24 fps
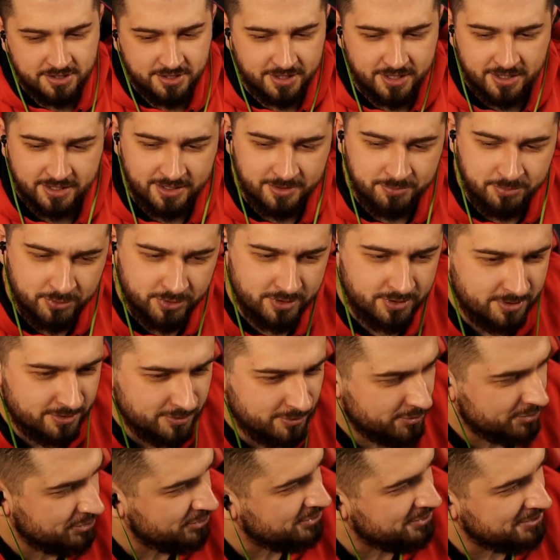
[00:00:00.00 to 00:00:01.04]
хера сверху. не понял,
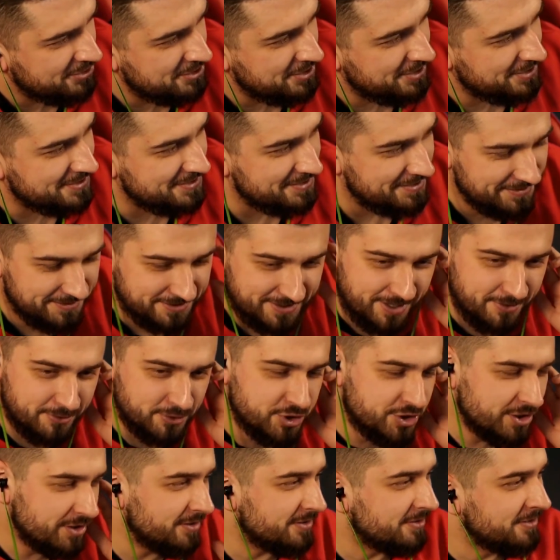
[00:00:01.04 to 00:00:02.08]
но очень интересно.
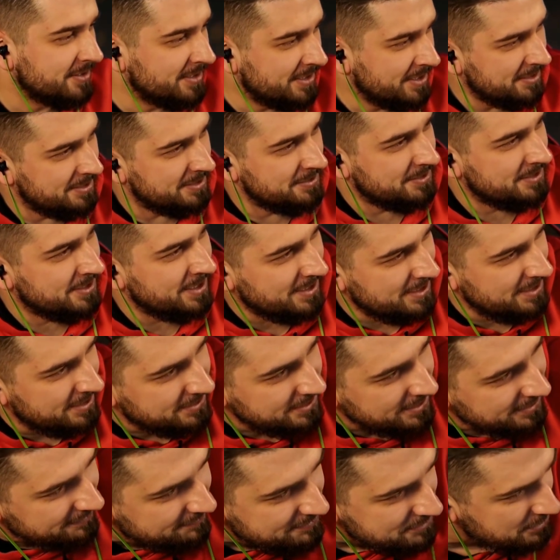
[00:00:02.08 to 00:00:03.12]
Короче, надо
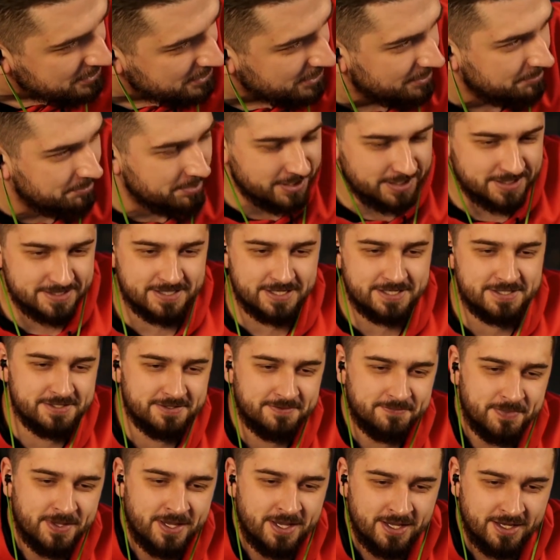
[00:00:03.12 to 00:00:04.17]
наглядно это все дело показать.
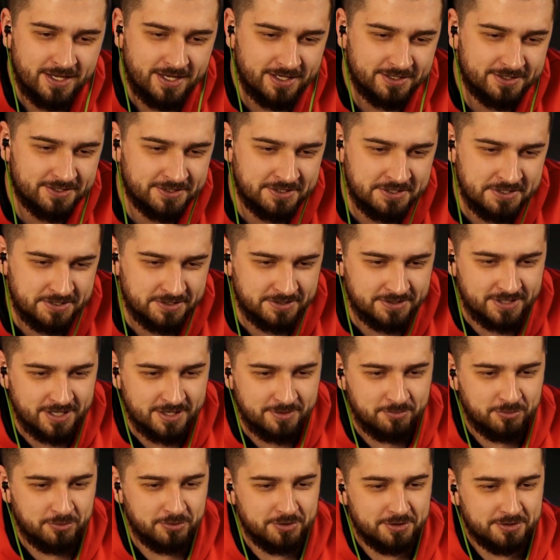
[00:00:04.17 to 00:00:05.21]
Это, наверное, да,
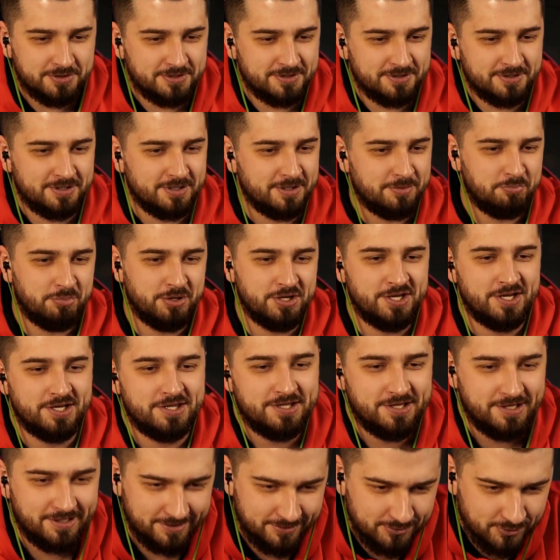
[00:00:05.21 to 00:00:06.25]
так да, будет да. Э,
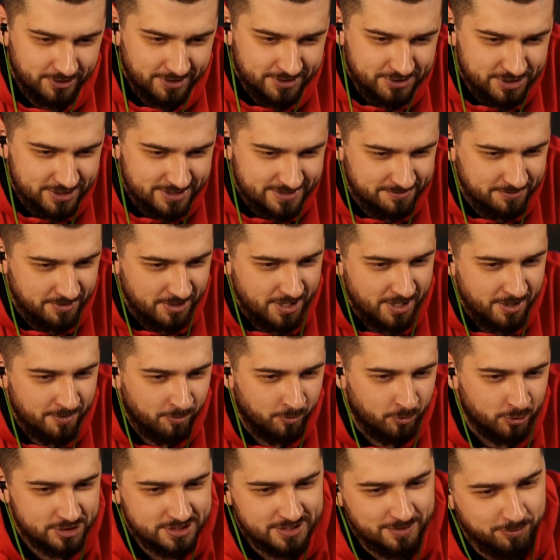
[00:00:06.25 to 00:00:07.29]
понятнее. Да, а туда сейчас поняли,
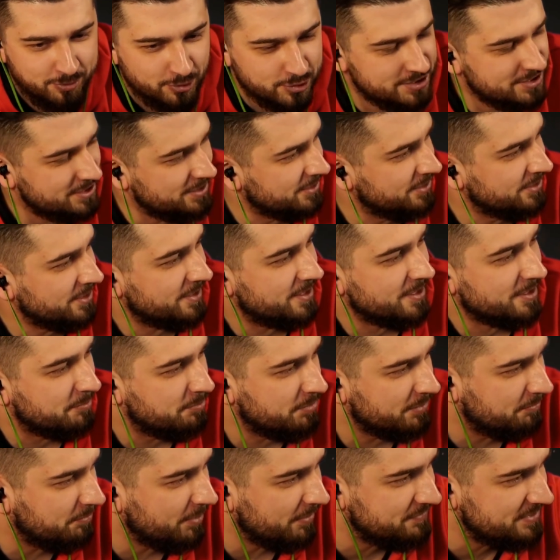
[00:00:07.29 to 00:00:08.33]
мозг просто да, нахер
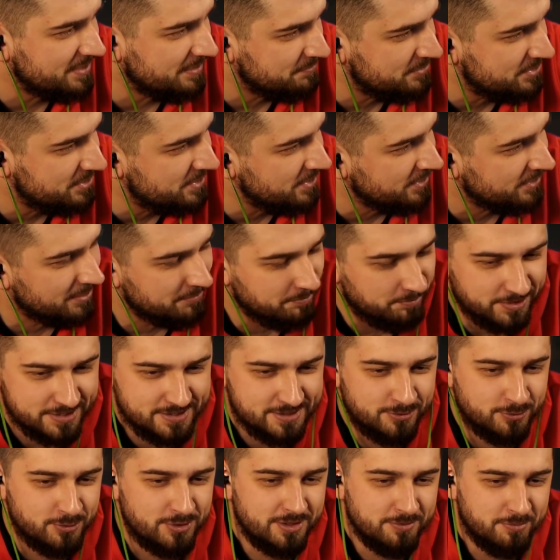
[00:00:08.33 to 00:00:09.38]
по, по всем стенам по
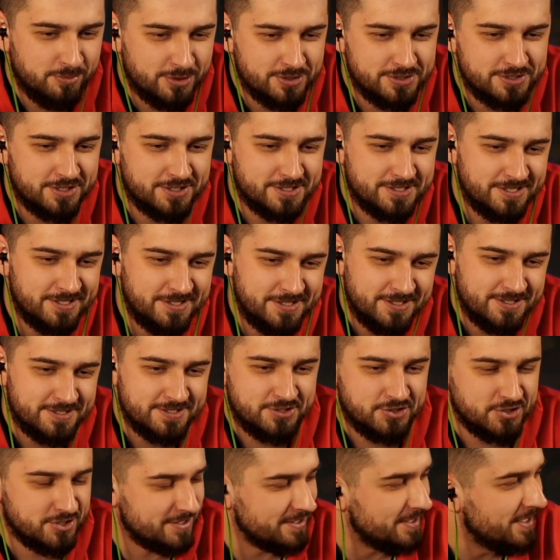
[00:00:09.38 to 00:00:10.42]
студии просто разлетится
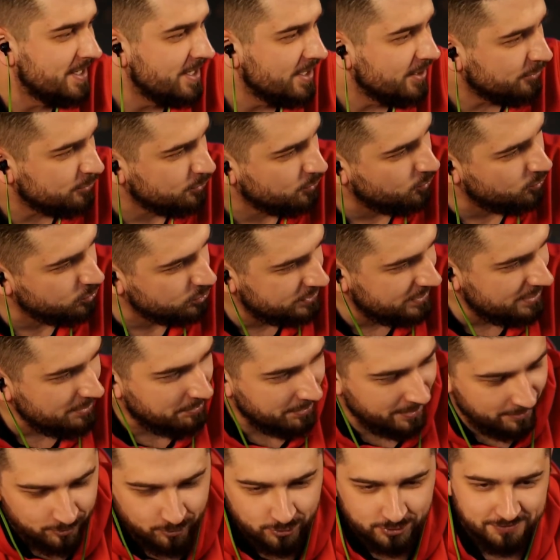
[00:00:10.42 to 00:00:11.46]
сейчас. Куски да.
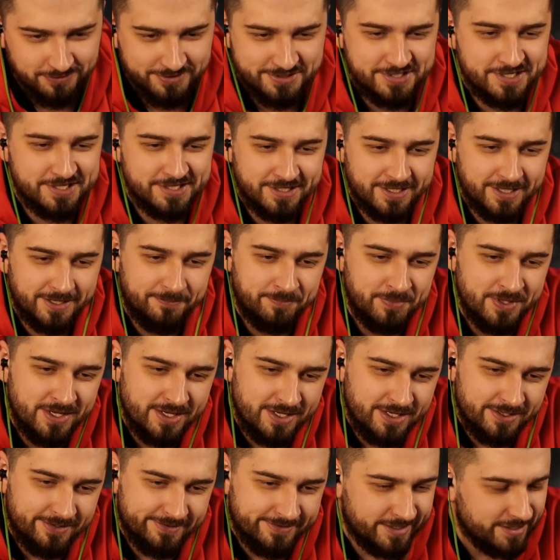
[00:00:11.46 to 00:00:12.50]
прям будут висеть, да,
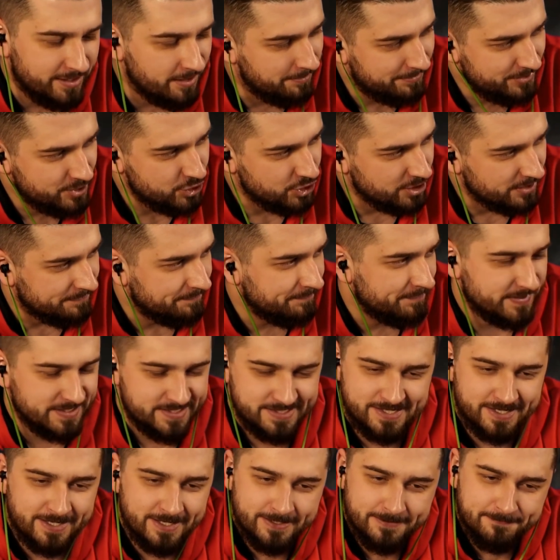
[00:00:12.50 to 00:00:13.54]
на лампочке
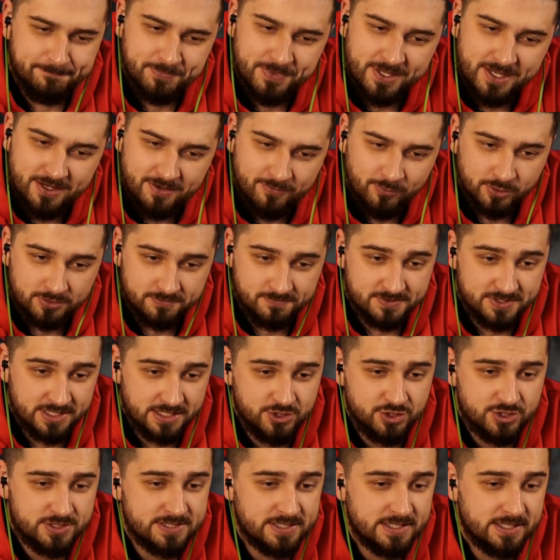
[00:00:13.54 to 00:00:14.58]
стекать. Вот,
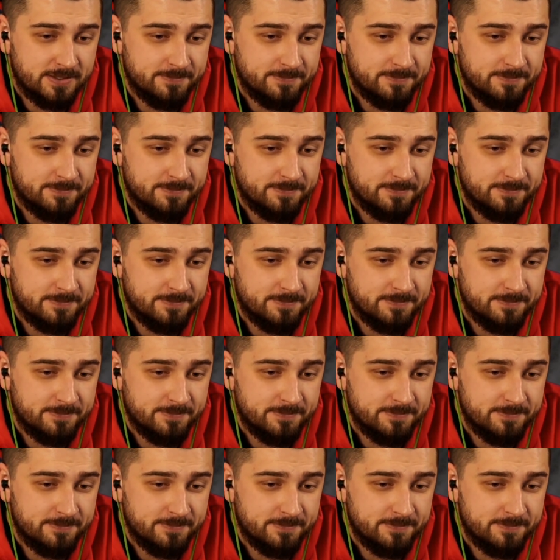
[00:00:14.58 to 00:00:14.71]
значит,